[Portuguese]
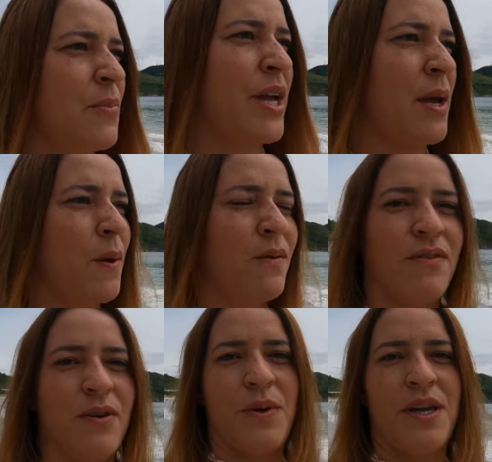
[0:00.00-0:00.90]
Porque
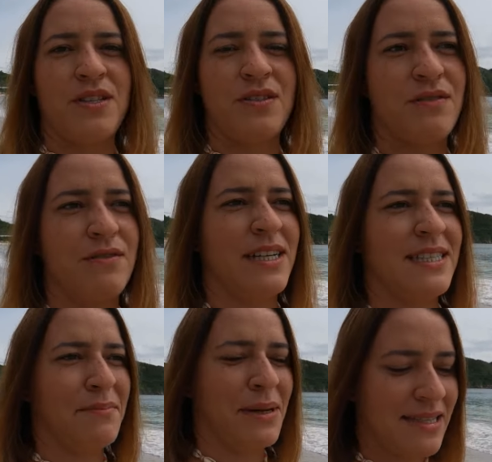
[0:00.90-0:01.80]
provavelmente vai
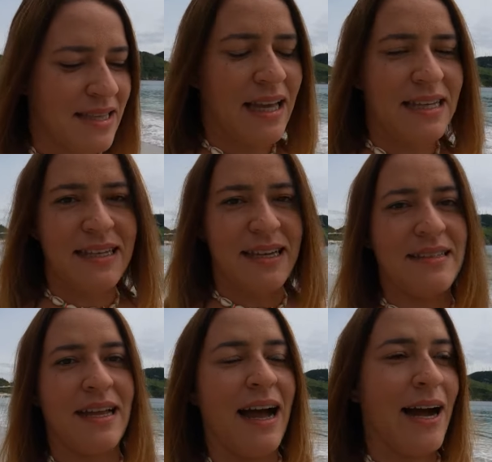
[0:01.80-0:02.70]
estar tá mais clarinha
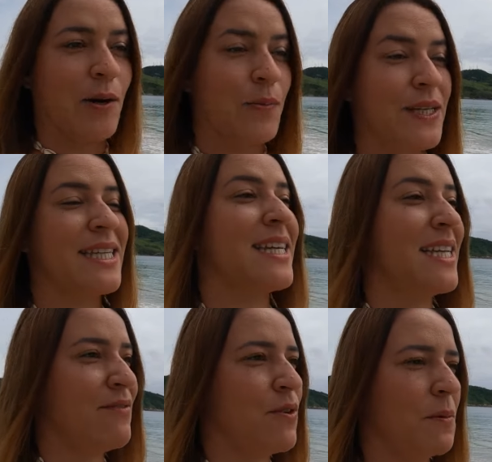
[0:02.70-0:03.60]
ainda a água, por
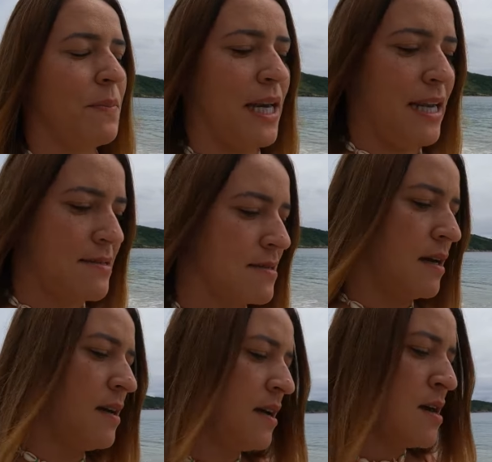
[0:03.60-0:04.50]
incrível que
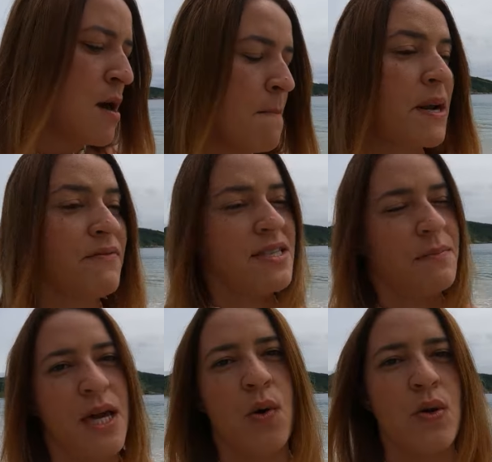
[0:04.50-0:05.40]
pareça. Pra
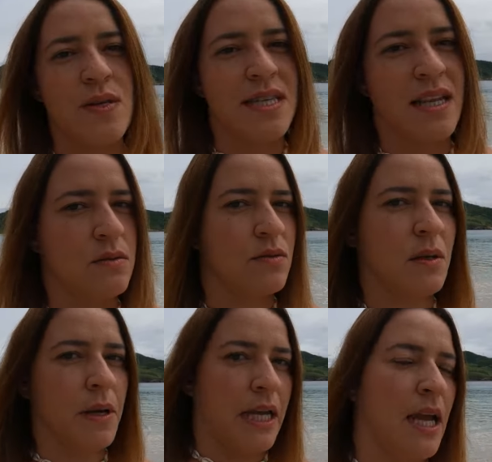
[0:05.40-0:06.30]
fazer mergulho de cilindro
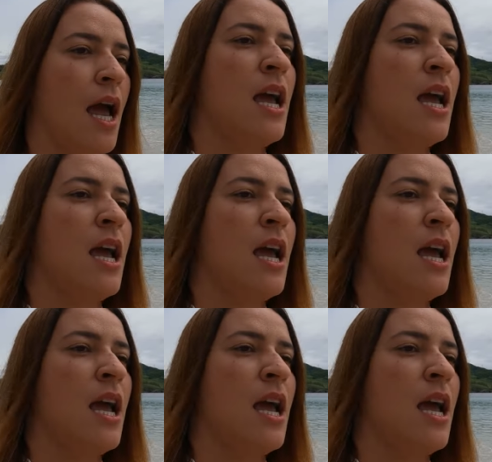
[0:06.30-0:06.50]
também.